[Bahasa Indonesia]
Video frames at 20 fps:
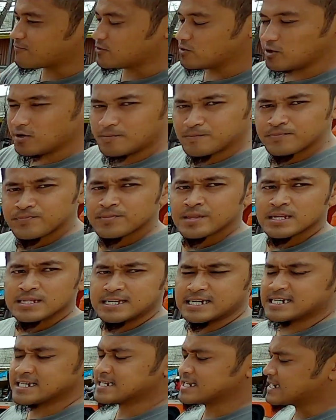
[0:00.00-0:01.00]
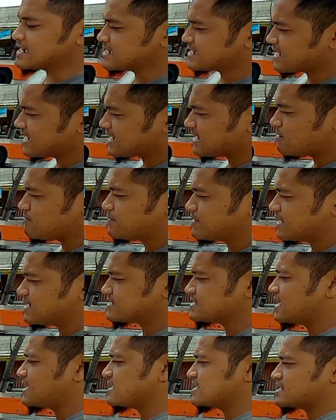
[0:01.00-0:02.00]
full jadi dari T6
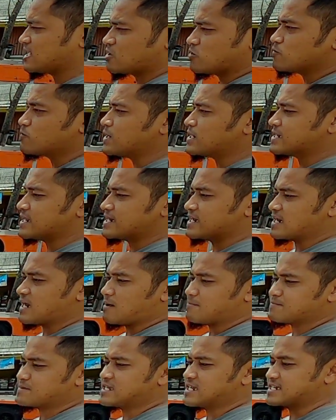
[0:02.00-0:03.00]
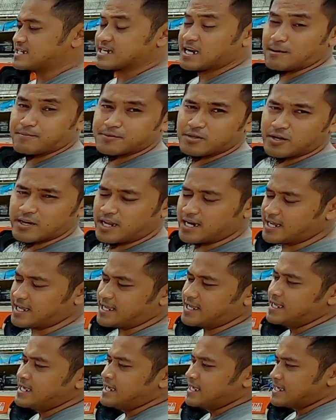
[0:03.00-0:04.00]
biasa kita rubah dari rap jadi Raptor ya Le
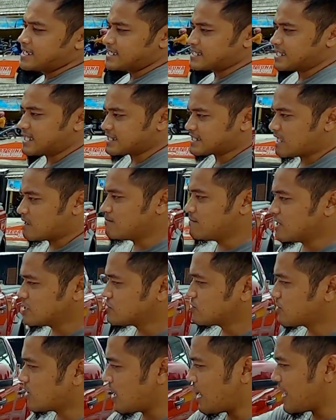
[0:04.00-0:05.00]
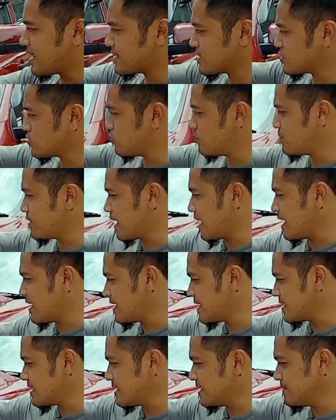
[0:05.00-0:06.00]
kita tambah juga air scoopnya
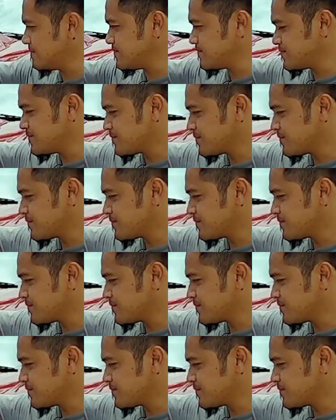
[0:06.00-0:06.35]
nih